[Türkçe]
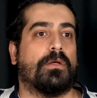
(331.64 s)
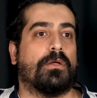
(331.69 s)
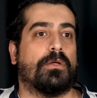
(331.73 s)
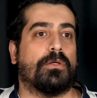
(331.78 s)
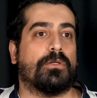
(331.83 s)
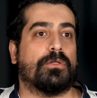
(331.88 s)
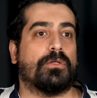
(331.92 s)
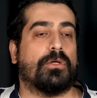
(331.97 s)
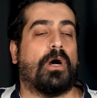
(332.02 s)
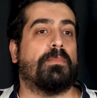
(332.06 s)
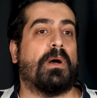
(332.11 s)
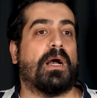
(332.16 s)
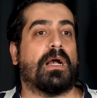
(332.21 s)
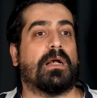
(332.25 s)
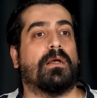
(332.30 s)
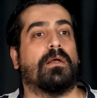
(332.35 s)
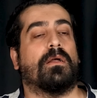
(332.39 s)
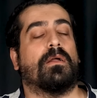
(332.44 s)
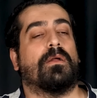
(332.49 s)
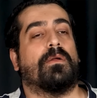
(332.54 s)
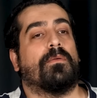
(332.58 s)
onlar
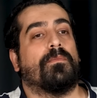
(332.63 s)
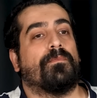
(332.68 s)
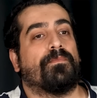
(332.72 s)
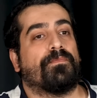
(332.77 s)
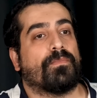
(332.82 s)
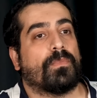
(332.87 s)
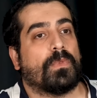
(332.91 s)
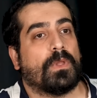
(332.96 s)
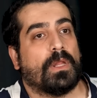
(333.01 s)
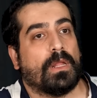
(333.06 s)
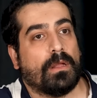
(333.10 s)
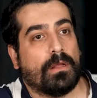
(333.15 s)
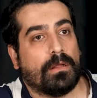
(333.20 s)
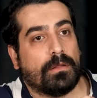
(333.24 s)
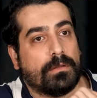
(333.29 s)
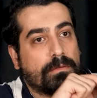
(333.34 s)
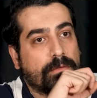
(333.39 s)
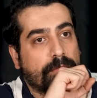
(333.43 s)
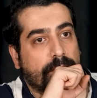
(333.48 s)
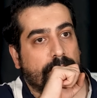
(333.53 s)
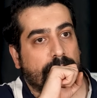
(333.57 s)
Mourinho'dan yola çıkalım.
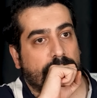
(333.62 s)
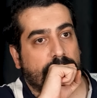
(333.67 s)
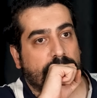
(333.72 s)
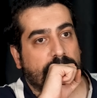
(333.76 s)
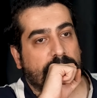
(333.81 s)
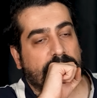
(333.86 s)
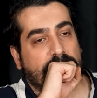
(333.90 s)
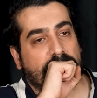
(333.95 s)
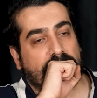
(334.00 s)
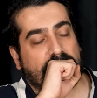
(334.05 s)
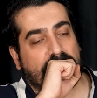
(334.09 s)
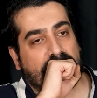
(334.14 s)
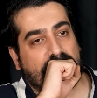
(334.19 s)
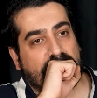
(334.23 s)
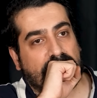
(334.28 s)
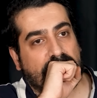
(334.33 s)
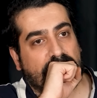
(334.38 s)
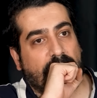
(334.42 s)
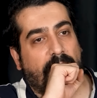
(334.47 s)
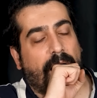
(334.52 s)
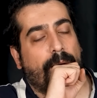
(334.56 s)

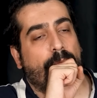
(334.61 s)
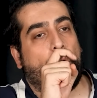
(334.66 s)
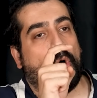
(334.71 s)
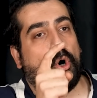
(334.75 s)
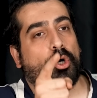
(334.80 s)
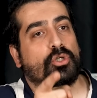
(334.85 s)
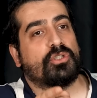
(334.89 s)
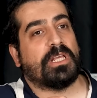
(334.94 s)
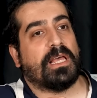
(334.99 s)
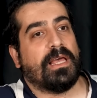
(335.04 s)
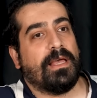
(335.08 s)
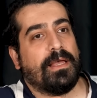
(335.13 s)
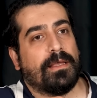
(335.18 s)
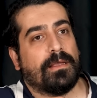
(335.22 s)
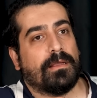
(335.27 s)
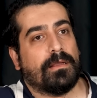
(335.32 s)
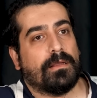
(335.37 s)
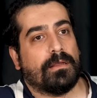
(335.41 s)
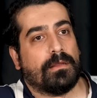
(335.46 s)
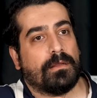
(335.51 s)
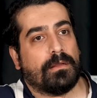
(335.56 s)
Portekizlerde tamam, şey Jose. var ya.
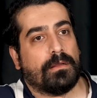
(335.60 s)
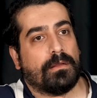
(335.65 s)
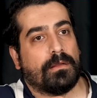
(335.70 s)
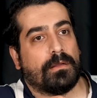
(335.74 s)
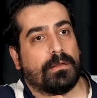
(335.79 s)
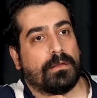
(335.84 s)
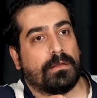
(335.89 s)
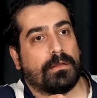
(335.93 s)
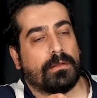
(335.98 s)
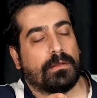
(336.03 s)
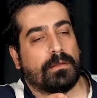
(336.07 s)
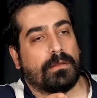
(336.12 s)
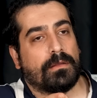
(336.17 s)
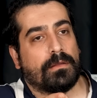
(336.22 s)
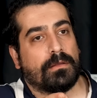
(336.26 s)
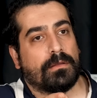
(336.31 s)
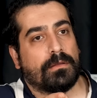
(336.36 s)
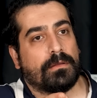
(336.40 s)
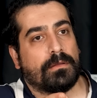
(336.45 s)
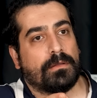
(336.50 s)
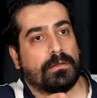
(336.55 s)
Jose değil.
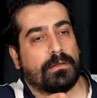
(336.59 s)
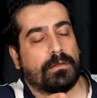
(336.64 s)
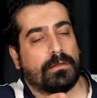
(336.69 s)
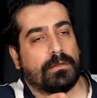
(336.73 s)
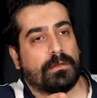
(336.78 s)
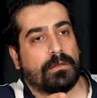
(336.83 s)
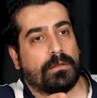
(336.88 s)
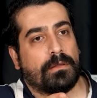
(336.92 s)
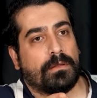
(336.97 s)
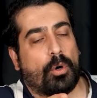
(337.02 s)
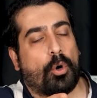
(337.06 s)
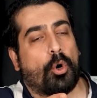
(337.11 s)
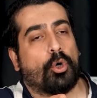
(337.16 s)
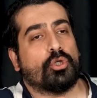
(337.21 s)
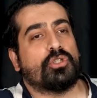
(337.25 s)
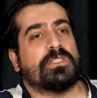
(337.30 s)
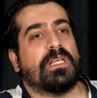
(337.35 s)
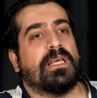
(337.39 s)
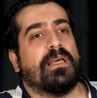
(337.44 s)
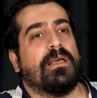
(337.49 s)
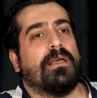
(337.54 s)
Jose mi?
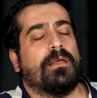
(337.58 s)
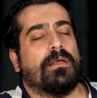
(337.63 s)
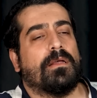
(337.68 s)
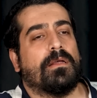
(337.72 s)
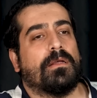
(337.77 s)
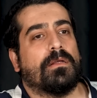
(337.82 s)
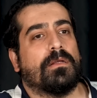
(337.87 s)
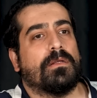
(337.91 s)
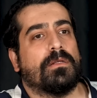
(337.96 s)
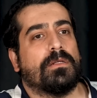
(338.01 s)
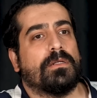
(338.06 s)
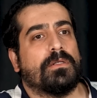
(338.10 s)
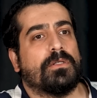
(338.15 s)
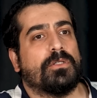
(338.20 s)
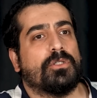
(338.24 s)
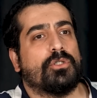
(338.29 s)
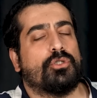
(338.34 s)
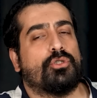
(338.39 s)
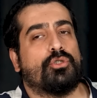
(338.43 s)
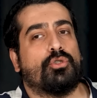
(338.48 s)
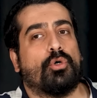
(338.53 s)
Jose.
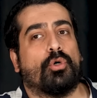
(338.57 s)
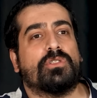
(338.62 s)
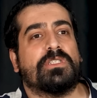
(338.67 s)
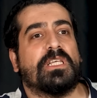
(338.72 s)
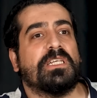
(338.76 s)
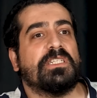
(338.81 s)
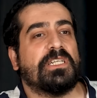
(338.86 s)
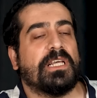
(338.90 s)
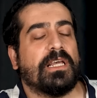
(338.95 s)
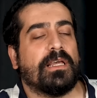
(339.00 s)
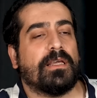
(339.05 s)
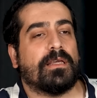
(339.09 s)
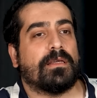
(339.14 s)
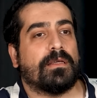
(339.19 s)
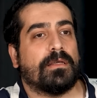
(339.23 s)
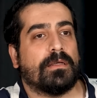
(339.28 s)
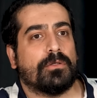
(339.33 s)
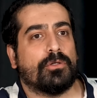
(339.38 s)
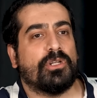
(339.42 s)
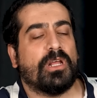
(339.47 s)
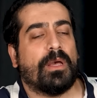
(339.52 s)
Jose, Jose şey
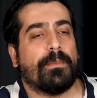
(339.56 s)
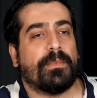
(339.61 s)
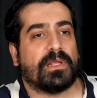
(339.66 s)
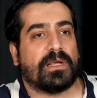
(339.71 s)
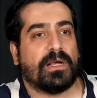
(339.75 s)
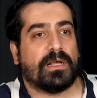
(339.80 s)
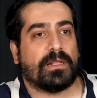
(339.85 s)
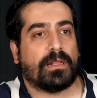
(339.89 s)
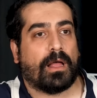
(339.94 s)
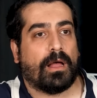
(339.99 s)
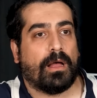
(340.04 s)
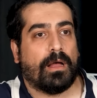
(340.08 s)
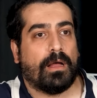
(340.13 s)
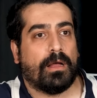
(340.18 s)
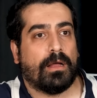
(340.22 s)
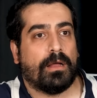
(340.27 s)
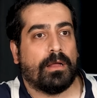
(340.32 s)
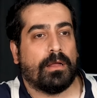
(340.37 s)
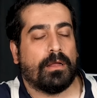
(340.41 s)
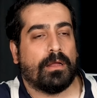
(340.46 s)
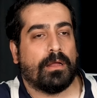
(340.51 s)
Güney Amerika'da.
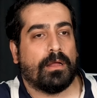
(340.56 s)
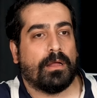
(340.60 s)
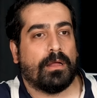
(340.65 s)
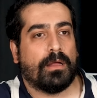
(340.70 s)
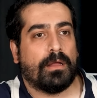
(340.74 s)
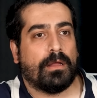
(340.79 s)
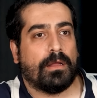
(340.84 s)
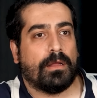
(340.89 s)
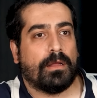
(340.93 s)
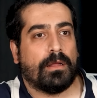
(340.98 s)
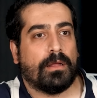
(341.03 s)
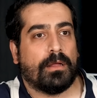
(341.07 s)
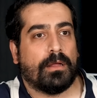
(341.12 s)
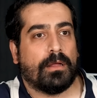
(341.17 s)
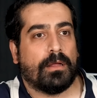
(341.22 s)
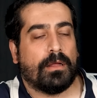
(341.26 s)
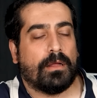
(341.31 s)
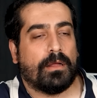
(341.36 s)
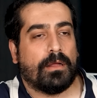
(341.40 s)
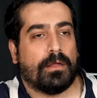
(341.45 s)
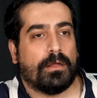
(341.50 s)
İşte J, C
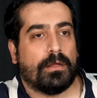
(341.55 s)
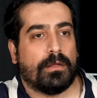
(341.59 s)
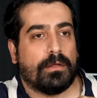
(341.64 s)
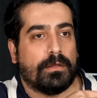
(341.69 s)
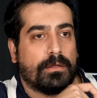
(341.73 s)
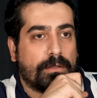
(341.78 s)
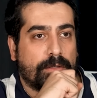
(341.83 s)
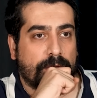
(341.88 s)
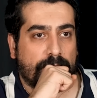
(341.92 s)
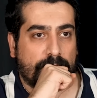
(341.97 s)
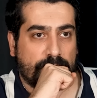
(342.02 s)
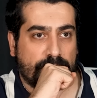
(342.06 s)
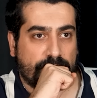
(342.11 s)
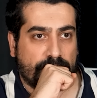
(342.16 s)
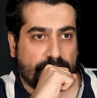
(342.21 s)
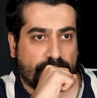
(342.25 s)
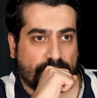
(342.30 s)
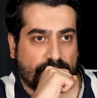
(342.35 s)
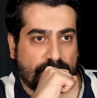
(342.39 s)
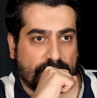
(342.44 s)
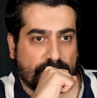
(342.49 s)
onlar ikisinden birini
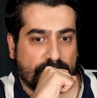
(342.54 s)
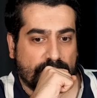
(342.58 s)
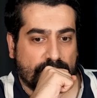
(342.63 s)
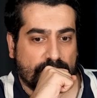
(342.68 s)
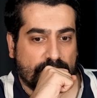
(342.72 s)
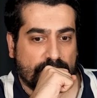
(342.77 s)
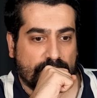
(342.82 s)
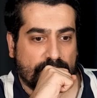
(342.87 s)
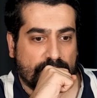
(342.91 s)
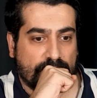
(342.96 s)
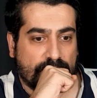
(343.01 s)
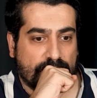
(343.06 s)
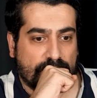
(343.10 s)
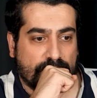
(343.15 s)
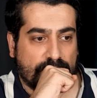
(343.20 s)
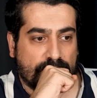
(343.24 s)
kullanıyor. Onu tam